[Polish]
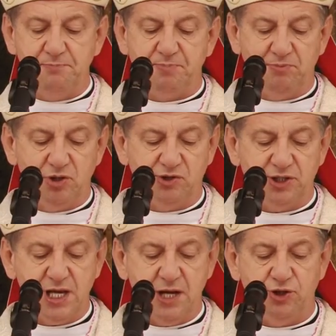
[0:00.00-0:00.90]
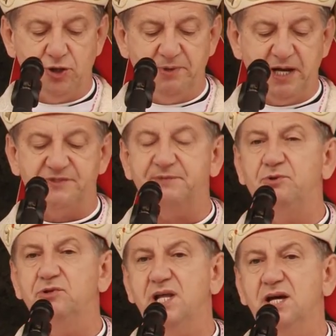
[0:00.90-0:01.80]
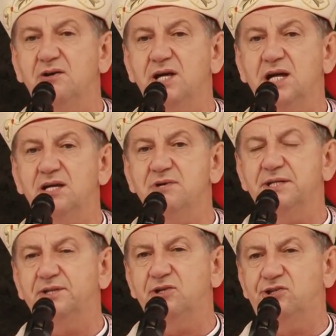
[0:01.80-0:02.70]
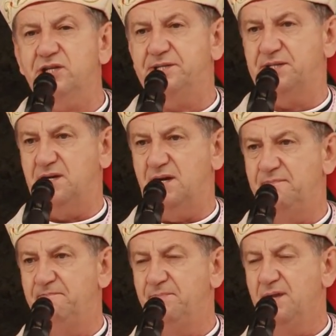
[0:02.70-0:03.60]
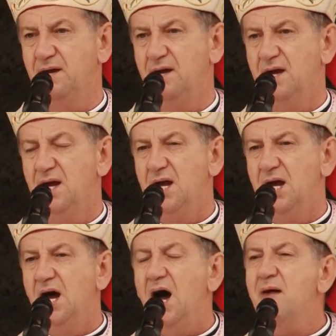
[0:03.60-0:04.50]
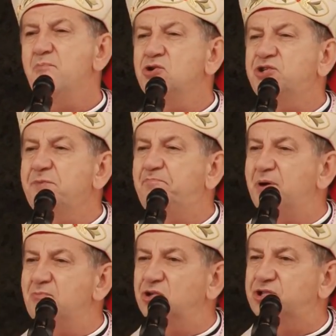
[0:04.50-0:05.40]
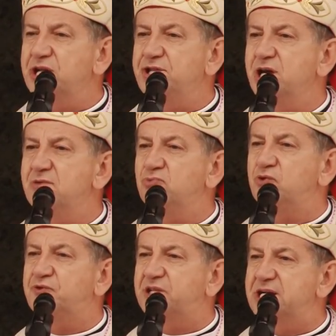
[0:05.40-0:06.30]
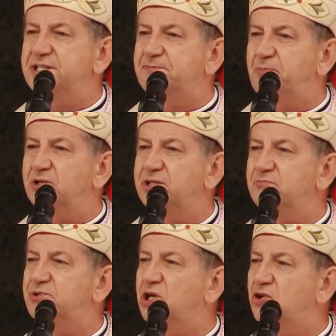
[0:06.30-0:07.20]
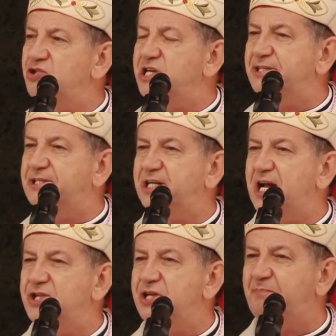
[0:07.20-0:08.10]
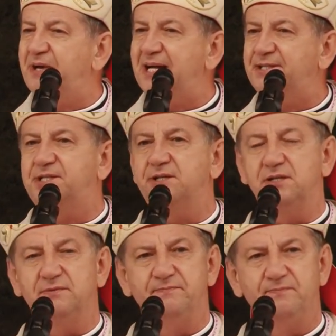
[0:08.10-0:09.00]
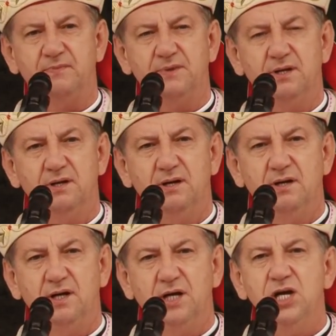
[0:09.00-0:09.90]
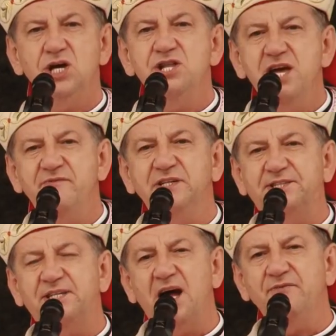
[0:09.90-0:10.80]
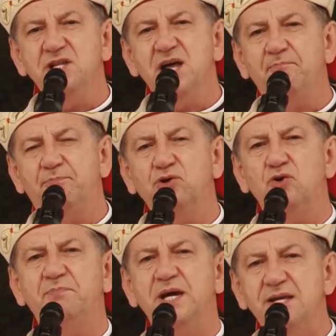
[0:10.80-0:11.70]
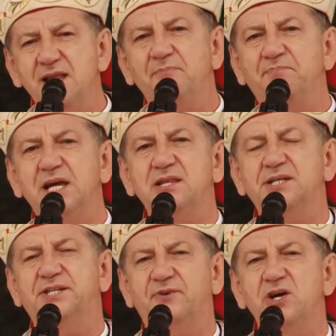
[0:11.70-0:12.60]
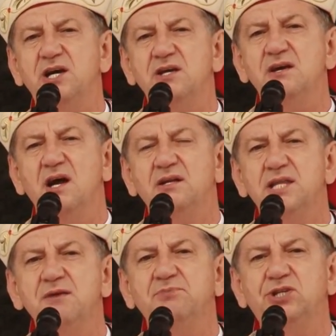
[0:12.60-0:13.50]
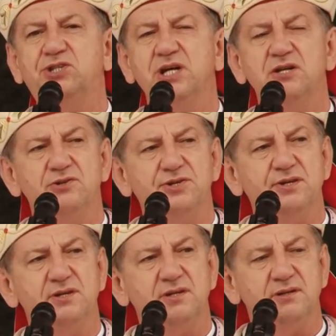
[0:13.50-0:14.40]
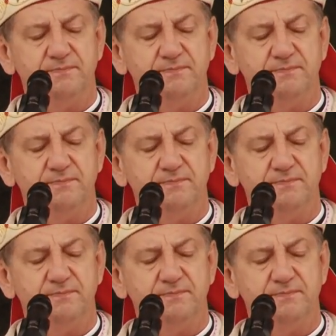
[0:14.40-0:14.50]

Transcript: i pomnożenia dobra wspólnego, jakim jest ojczyzna. A może pomożecie mu w ten sposób, że on nie straci pracy i nie wystawi na próbę i na biedę swojej najbliższej rodziny.